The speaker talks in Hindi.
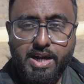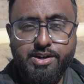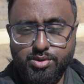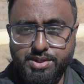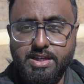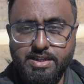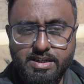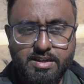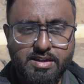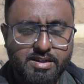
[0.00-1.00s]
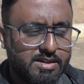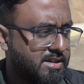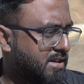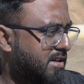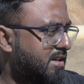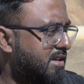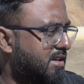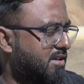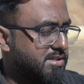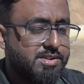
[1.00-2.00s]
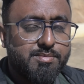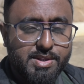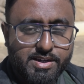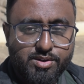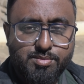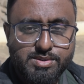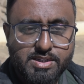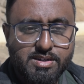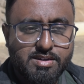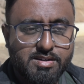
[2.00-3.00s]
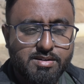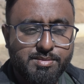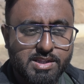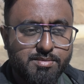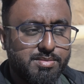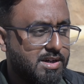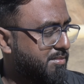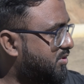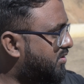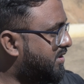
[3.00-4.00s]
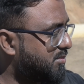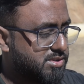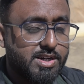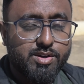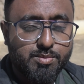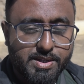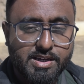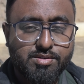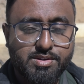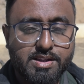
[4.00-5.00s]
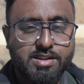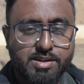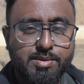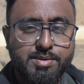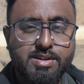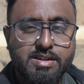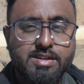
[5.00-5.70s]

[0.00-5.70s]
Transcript: हाइट होती है ये तो जैसा आप देख रहे हो मुझे मतलब अभी थोड़ा सा हम लोग चढ़ के ऊपर आए तो सांस लेने में भी